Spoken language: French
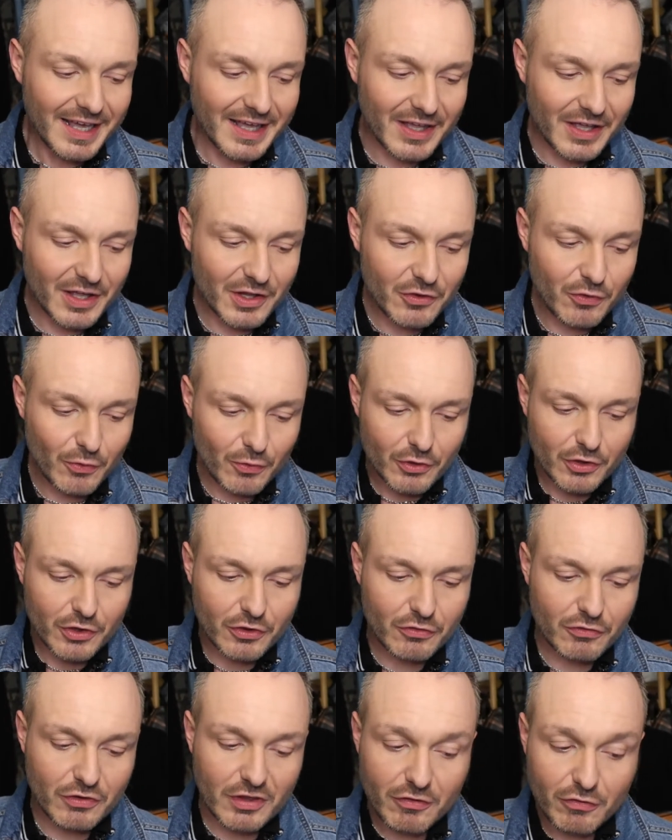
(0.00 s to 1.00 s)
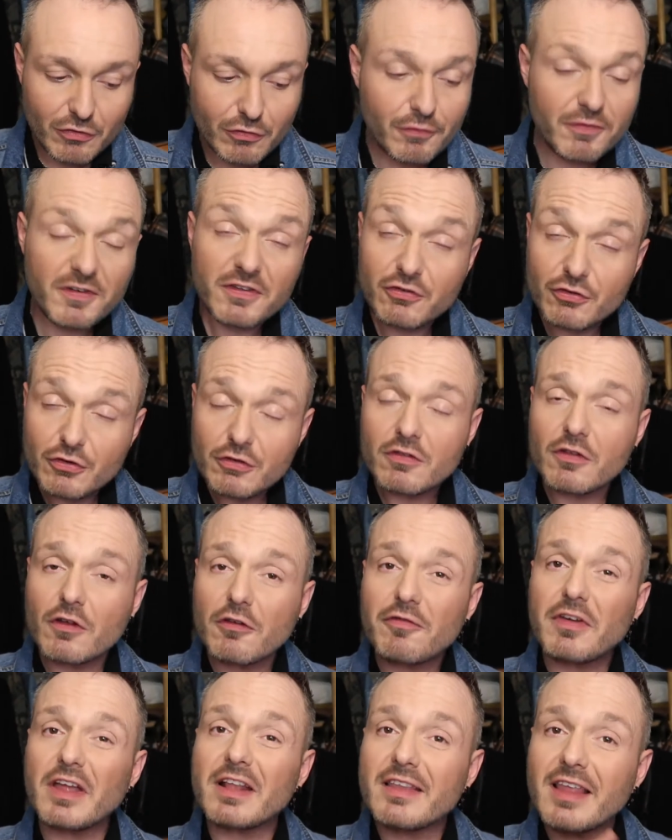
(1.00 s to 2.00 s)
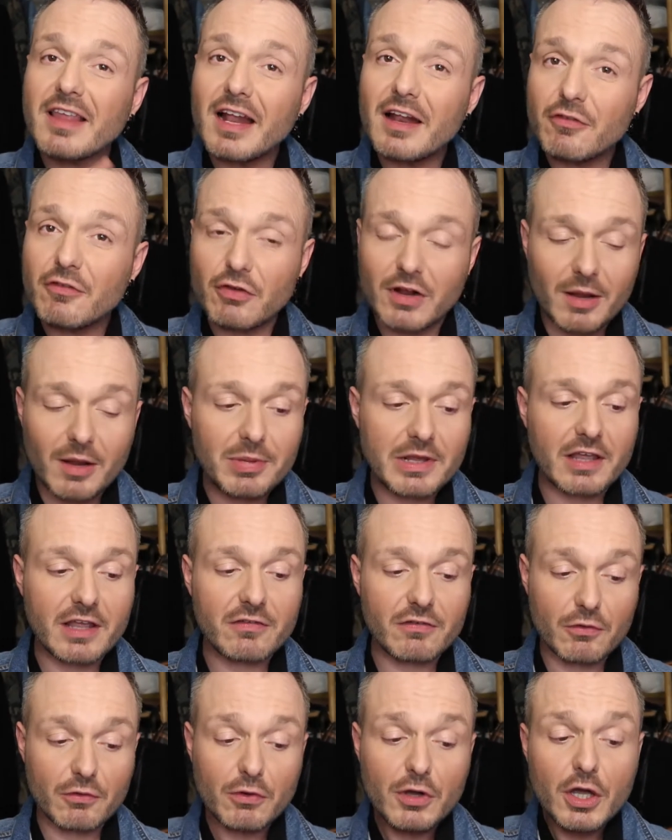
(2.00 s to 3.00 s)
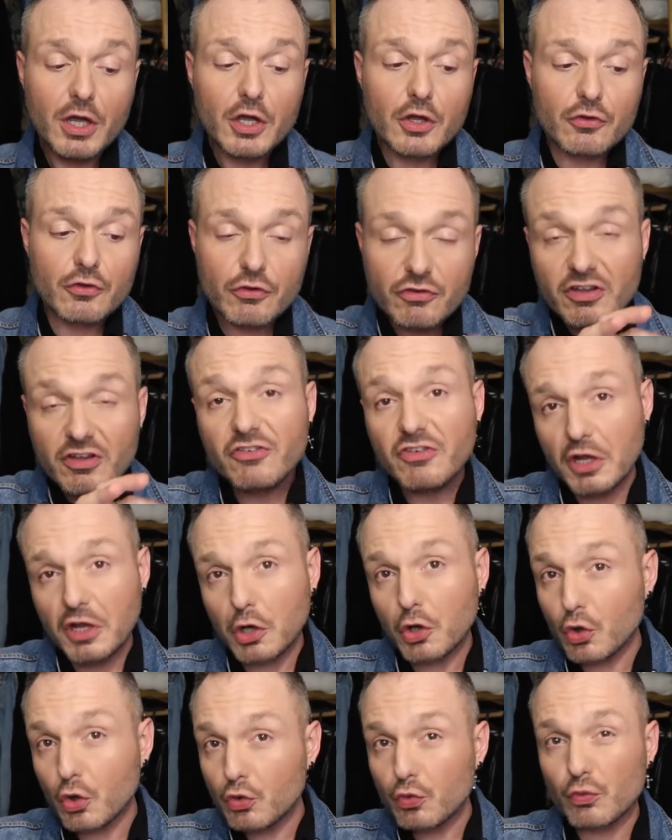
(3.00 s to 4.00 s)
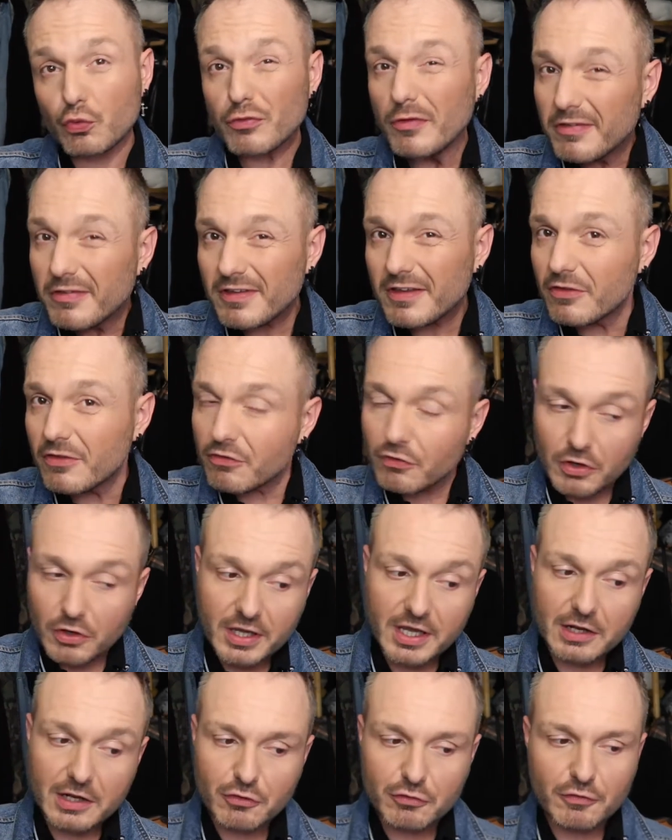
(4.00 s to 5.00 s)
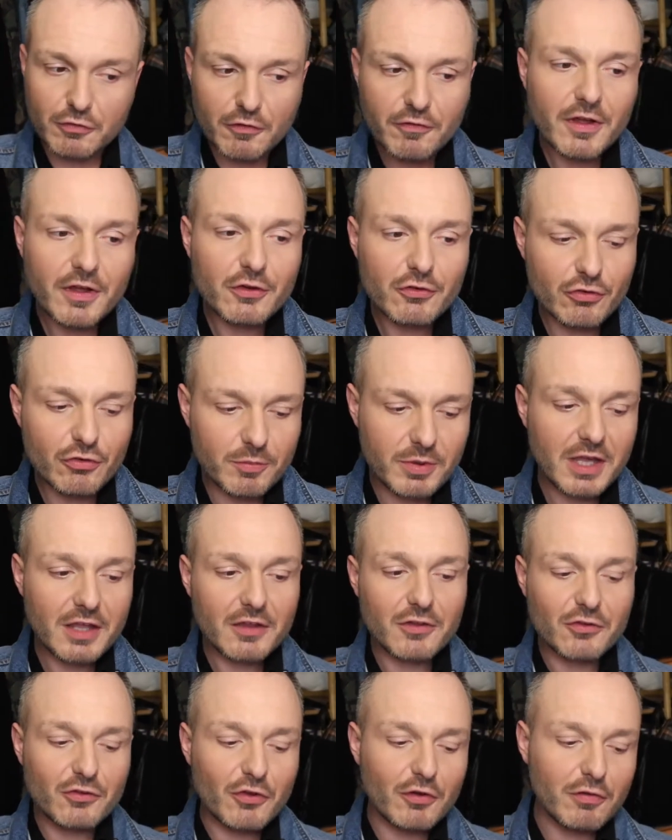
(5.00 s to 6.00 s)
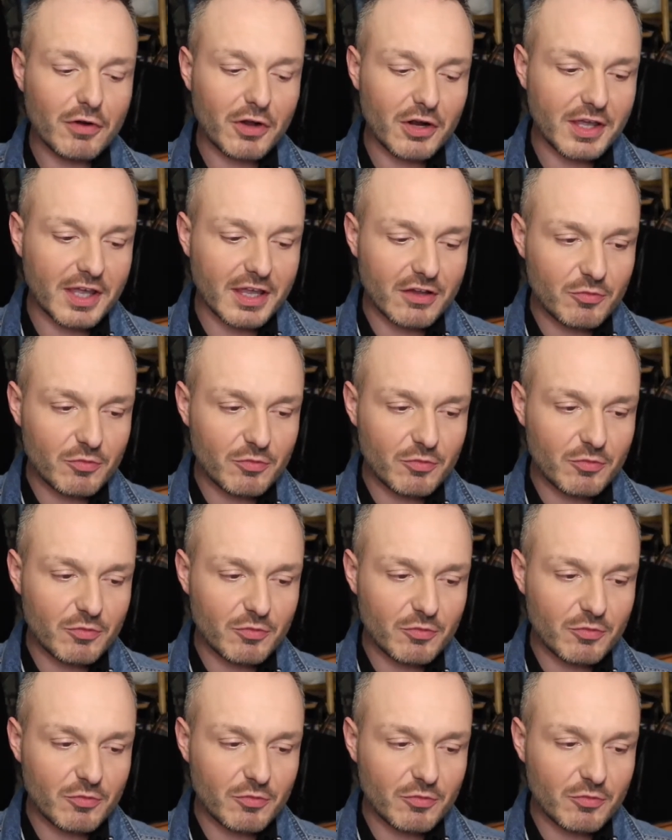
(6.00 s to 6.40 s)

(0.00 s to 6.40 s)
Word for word: Euh, donc il suffit juste en fait d'aller sur l'application, de chercher le nom de site sur lequel tu veux faire du shopping, de voir les